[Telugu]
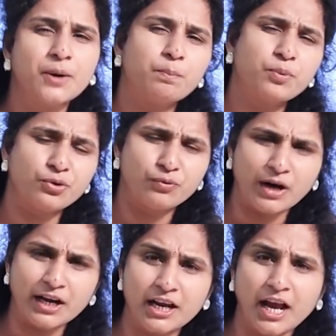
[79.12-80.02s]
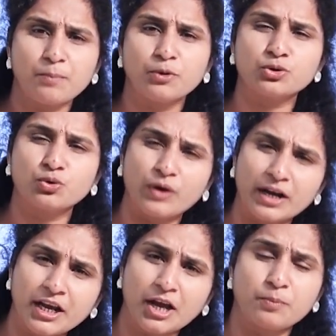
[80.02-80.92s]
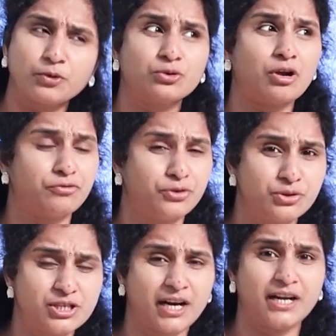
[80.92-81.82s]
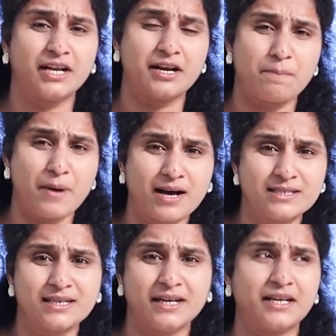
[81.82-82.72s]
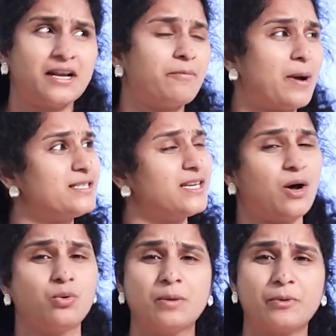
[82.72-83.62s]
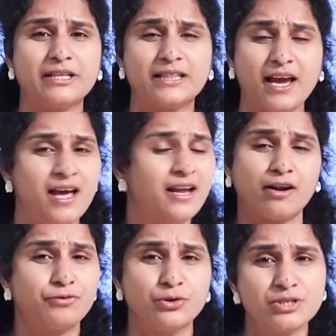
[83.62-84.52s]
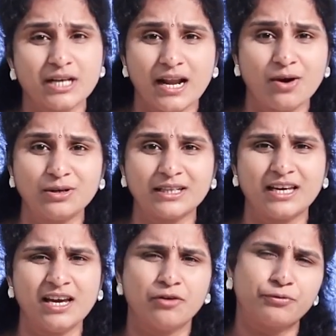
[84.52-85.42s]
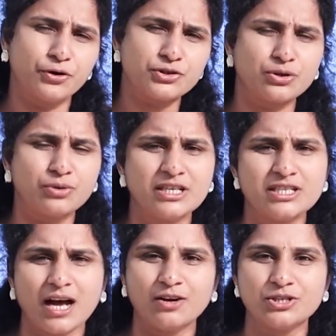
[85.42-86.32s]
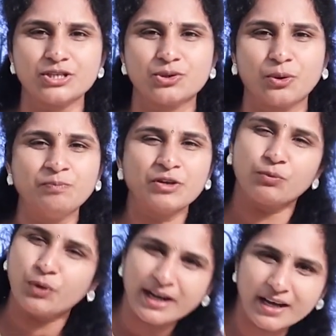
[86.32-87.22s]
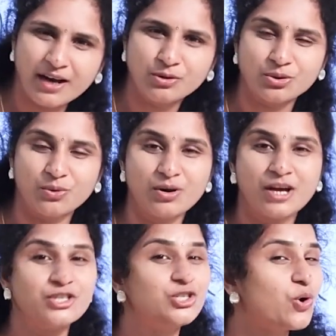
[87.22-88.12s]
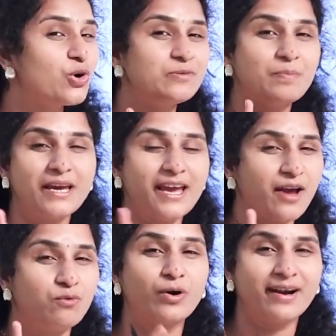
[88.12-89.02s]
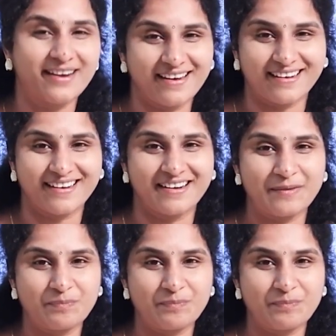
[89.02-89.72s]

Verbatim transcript: ఎప్పుడు వర్రీ అయిపోతూ వర్రీ అయిపోతూ నా ఫ్యూచర్ ఏంటి నా పాస్ట్ ఏంటి నా పాస్ట్ ఇలా ఉండిపోయిందే నా ఫ్యూచర్ ఎలా ఉంటుంది ఫ్యూచర్ గురించి ఆలోచిస్తూ వర్రీ అవుతూ డోంట్ బీ ఎ వరియర్